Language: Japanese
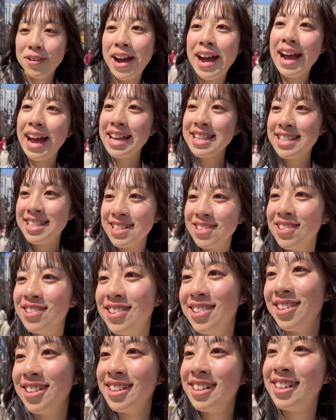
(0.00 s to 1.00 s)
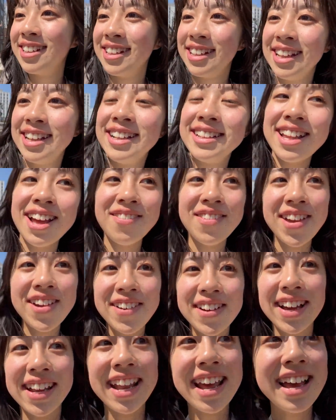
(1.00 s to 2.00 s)
和菓子を食べ
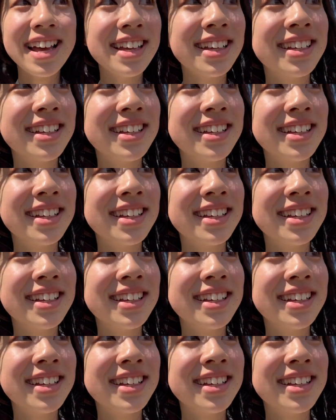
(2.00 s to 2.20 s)
ようかな